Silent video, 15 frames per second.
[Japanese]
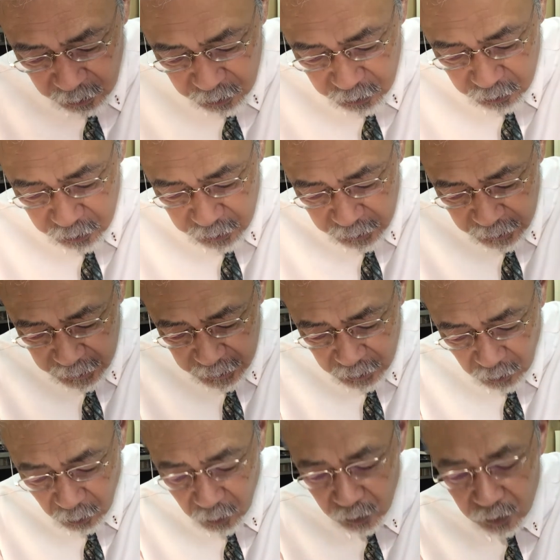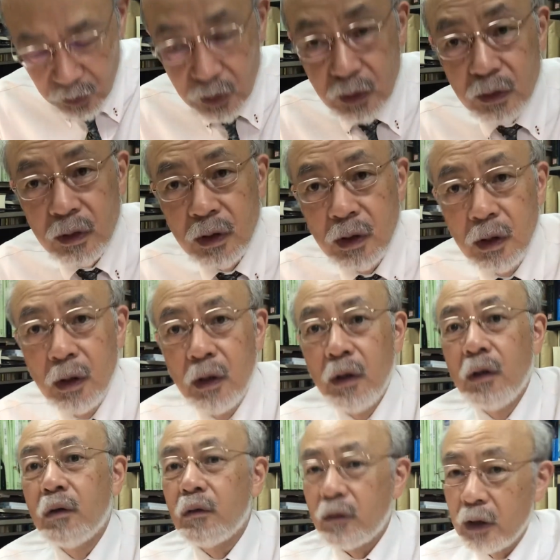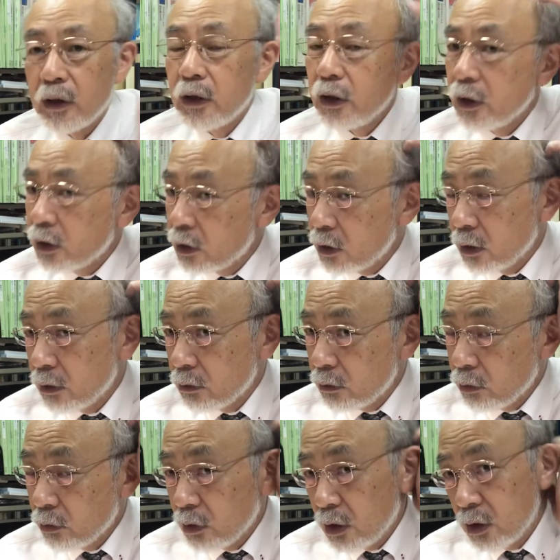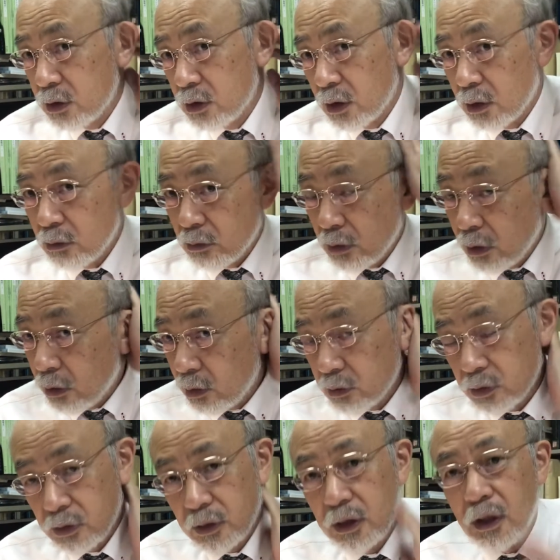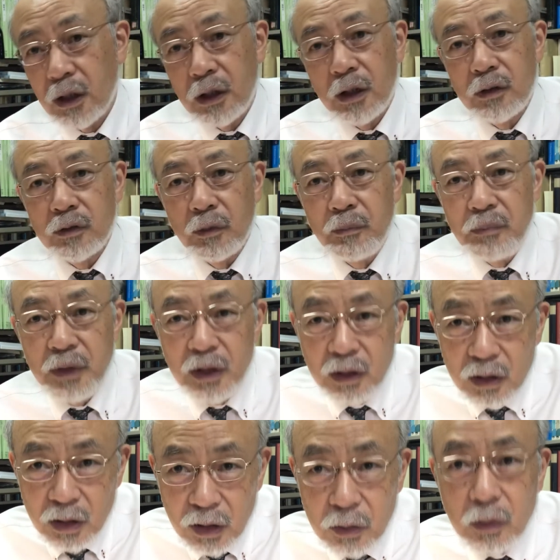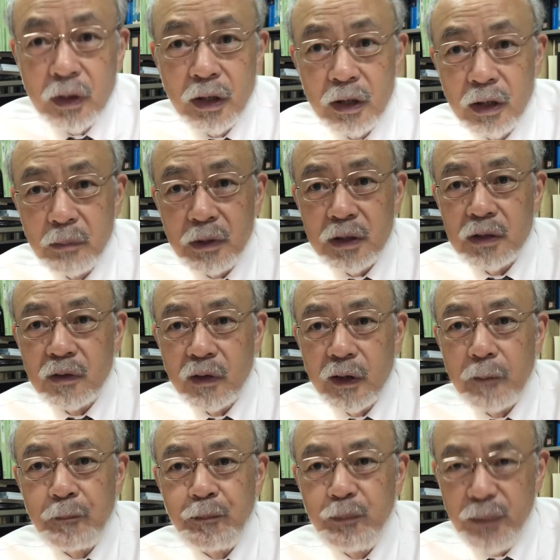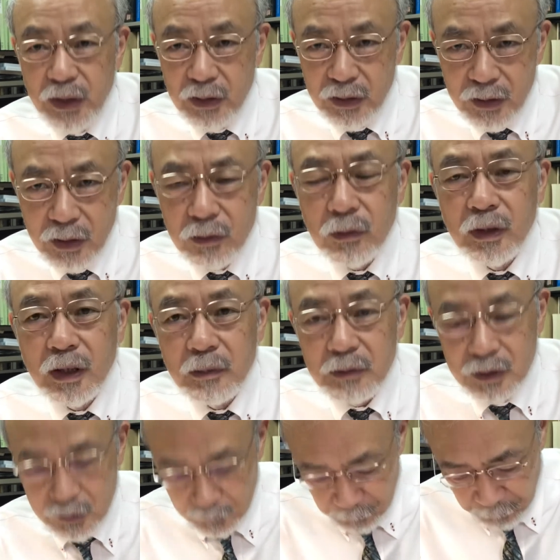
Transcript: スッキーホントゥ」これね東南アジアとかスリランカ行くとみんな唱えてますこれみんな唱えます